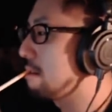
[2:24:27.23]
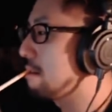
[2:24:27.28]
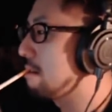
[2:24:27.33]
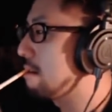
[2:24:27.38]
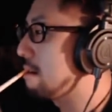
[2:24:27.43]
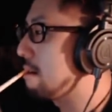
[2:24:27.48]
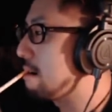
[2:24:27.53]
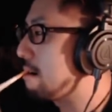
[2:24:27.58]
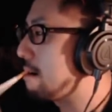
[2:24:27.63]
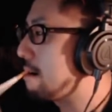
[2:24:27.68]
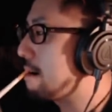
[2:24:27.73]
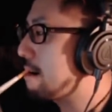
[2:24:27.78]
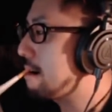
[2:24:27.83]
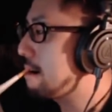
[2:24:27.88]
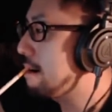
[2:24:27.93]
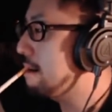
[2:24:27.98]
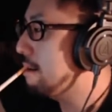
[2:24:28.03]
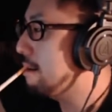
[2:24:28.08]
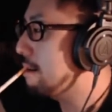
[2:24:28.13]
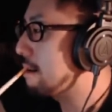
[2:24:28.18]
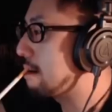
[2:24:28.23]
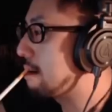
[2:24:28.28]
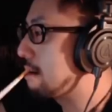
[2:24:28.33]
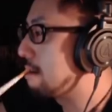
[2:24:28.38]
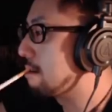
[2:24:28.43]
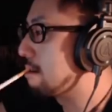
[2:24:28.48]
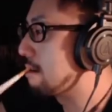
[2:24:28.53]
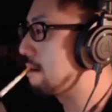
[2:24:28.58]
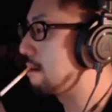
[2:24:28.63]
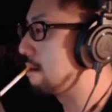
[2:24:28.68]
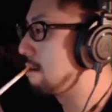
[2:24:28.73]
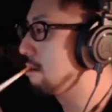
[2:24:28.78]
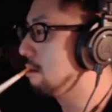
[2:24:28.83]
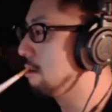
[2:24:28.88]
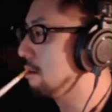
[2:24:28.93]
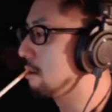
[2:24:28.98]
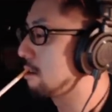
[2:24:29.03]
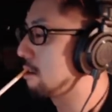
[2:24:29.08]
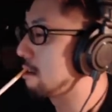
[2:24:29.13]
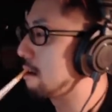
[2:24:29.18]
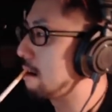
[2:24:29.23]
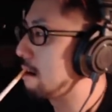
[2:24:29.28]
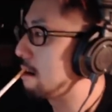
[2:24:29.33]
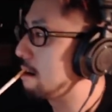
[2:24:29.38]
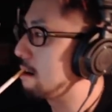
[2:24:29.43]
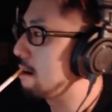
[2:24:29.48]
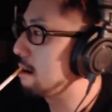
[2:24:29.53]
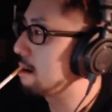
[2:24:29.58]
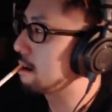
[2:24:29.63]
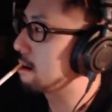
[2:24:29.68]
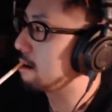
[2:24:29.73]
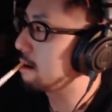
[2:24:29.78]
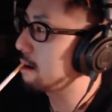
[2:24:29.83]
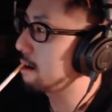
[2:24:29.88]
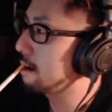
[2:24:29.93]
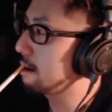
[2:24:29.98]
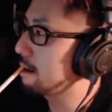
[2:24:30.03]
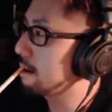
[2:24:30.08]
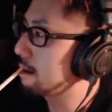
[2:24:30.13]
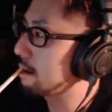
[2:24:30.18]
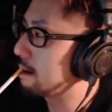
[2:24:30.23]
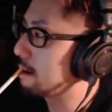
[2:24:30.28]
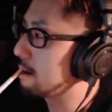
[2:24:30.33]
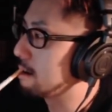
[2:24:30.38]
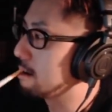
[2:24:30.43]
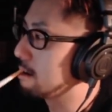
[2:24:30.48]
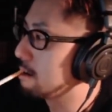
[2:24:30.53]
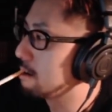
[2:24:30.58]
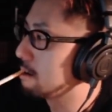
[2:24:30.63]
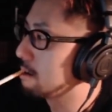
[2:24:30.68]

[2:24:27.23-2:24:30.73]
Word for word: いやわかんないよねどうしたらいいかわかんないよ、